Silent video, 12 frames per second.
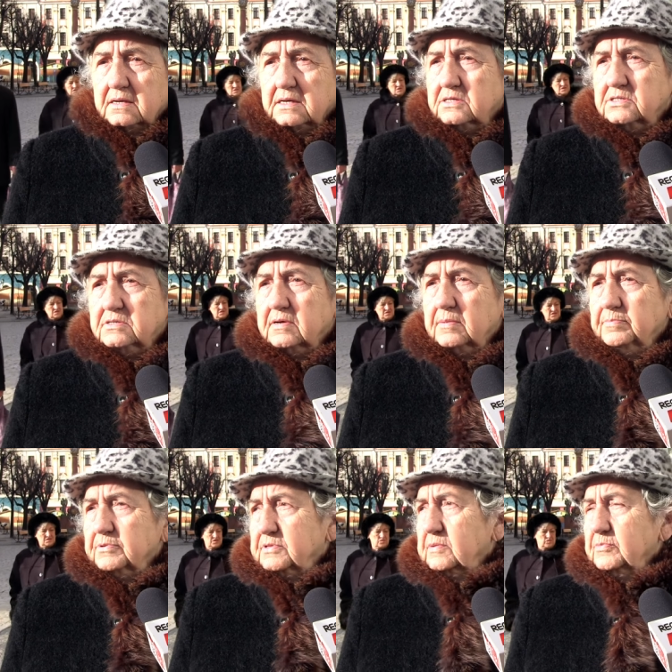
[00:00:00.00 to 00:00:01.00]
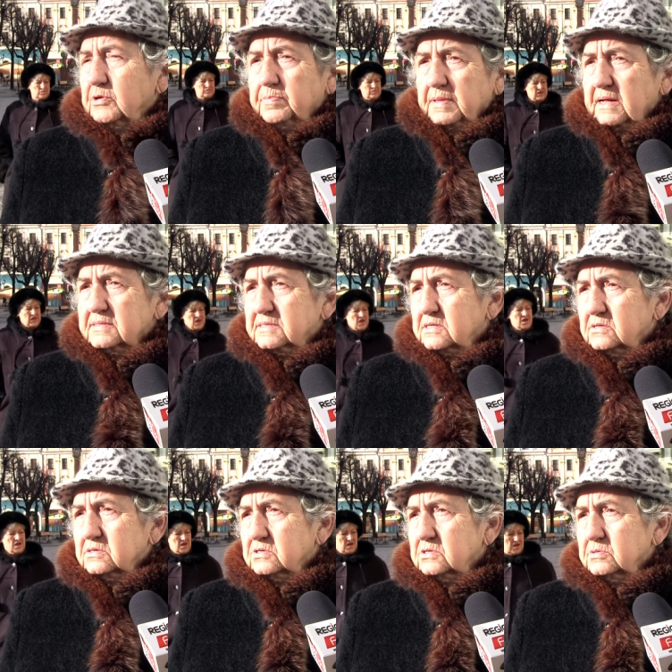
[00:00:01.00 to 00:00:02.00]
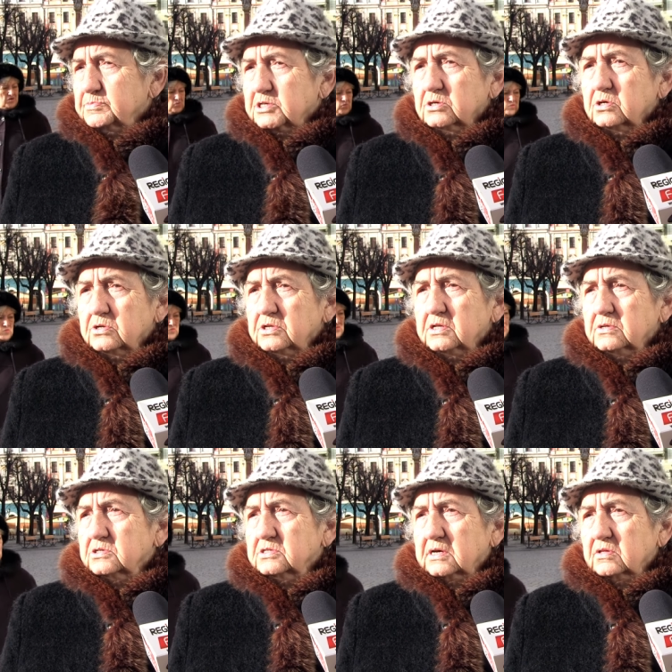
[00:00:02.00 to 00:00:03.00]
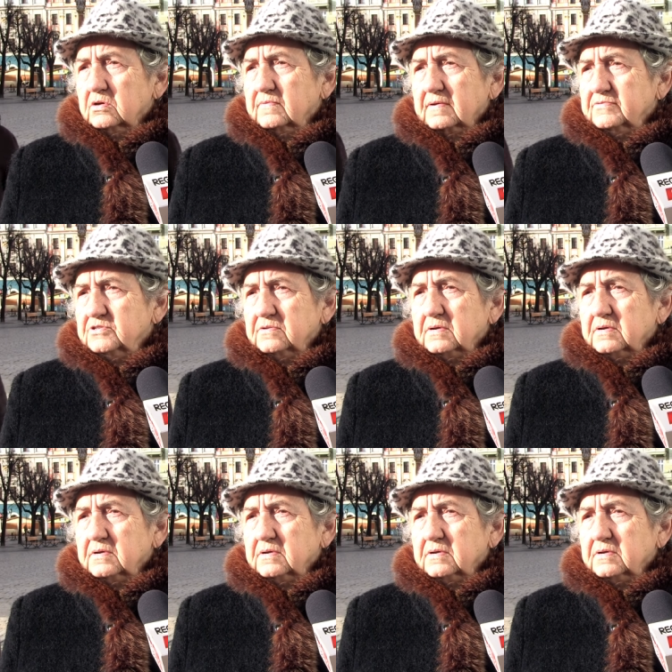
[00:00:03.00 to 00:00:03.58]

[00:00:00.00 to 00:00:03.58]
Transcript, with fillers: Jeździłam potem do pracy, do, do przychodni, do Żalowa.